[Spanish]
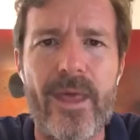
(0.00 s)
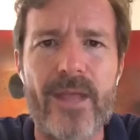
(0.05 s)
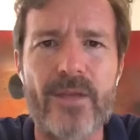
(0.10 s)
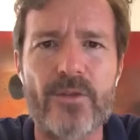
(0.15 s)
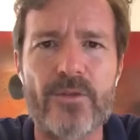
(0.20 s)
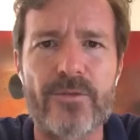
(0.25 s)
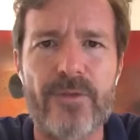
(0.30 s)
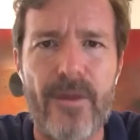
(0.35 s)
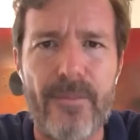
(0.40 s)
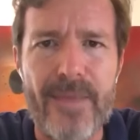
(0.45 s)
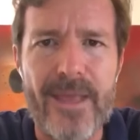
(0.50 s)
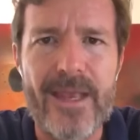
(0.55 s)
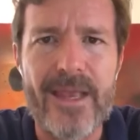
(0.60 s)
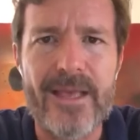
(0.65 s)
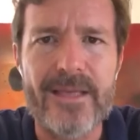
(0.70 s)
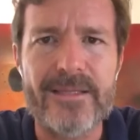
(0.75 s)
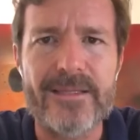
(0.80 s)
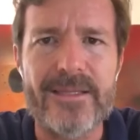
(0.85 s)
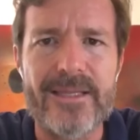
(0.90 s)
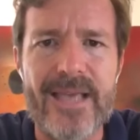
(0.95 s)
cuidar a sus
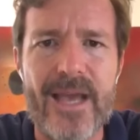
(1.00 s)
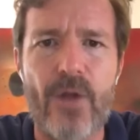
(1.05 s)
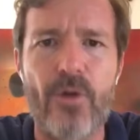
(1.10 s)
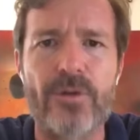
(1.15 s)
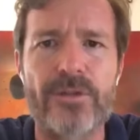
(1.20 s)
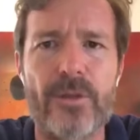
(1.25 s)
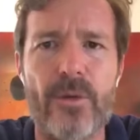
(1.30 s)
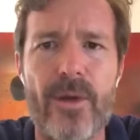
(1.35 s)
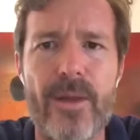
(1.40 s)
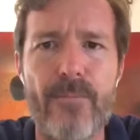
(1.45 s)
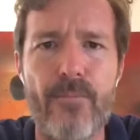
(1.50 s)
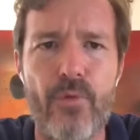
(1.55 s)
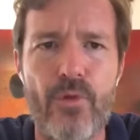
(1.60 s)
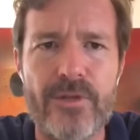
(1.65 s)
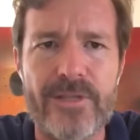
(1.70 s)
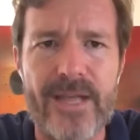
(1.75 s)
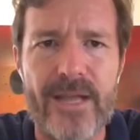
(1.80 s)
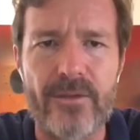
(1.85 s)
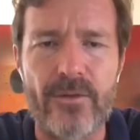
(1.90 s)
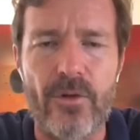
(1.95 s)
familias y a continuar
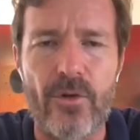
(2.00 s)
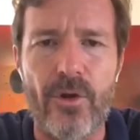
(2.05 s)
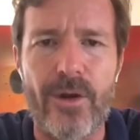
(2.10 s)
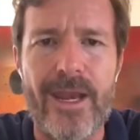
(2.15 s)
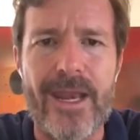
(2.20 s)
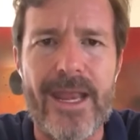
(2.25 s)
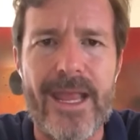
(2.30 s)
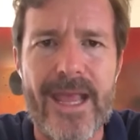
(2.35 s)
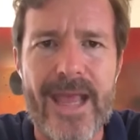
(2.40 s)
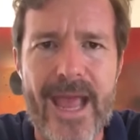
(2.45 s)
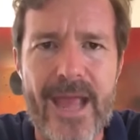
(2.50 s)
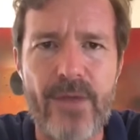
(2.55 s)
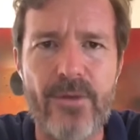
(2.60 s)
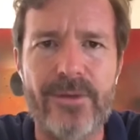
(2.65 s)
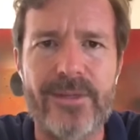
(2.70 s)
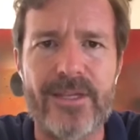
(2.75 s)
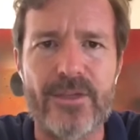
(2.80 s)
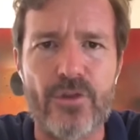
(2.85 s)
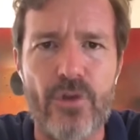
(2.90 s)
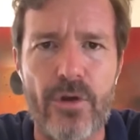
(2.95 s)
impulsando con el ingenio
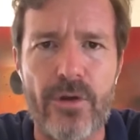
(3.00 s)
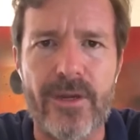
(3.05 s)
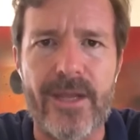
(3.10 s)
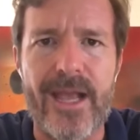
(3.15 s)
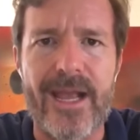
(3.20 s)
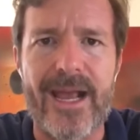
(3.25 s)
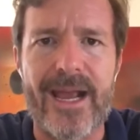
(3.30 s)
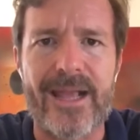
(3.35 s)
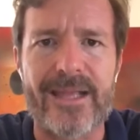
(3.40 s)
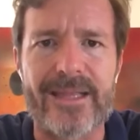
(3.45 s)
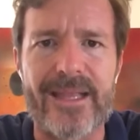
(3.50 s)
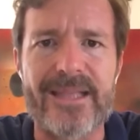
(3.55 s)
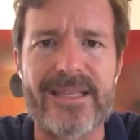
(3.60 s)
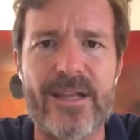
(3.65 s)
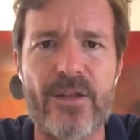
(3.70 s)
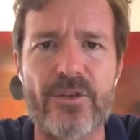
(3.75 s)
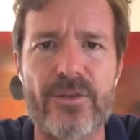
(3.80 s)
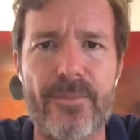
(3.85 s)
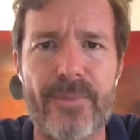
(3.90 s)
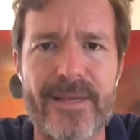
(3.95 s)
y tesón que
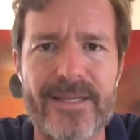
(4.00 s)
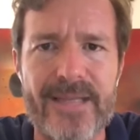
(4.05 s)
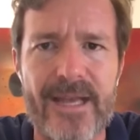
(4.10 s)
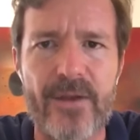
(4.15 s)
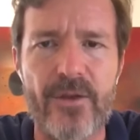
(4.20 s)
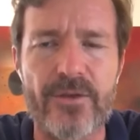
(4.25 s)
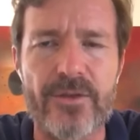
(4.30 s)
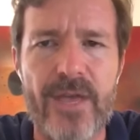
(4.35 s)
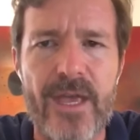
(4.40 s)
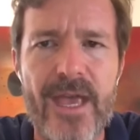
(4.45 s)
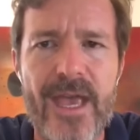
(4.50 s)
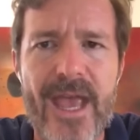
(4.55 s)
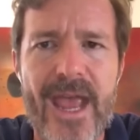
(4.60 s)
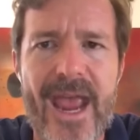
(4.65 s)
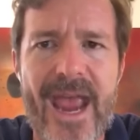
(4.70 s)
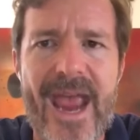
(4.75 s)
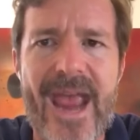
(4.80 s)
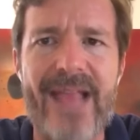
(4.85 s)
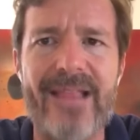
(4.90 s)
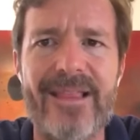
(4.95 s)
caracteriza a los empresarios
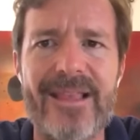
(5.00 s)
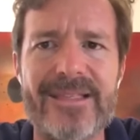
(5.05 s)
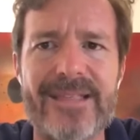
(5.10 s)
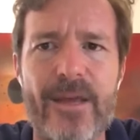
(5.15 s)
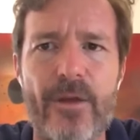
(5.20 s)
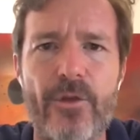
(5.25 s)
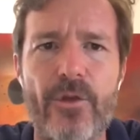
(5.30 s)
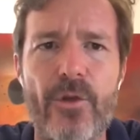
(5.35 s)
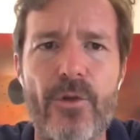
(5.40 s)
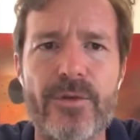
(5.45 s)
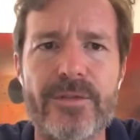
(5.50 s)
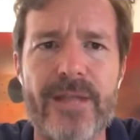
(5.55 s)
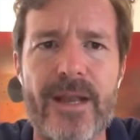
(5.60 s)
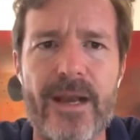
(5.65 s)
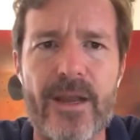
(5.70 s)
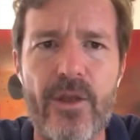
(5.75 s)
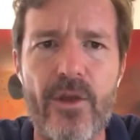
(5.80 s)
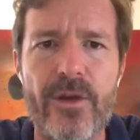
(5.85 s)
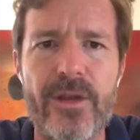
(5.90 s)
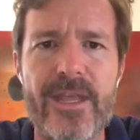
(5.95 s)
el desarrollo de nuestra
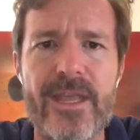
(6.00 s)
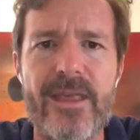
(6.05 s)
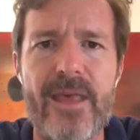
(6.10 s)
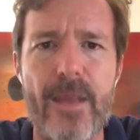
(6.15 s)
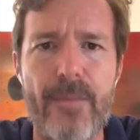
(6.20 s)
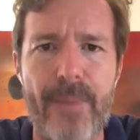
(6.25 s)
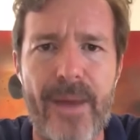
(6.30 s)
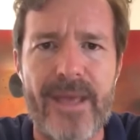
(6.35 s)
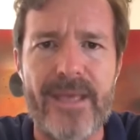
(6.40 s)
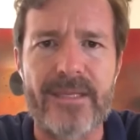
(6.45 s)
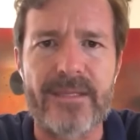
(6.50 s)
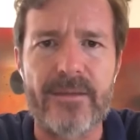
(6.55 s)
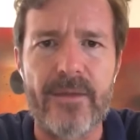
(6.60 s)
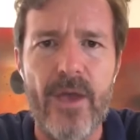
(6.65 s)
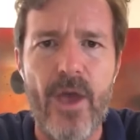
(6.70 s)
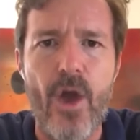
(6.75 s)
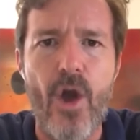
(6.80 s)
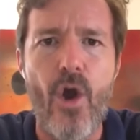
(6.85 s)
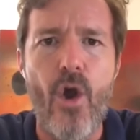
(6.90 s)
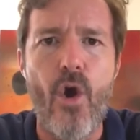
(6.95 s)
región y del país.
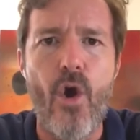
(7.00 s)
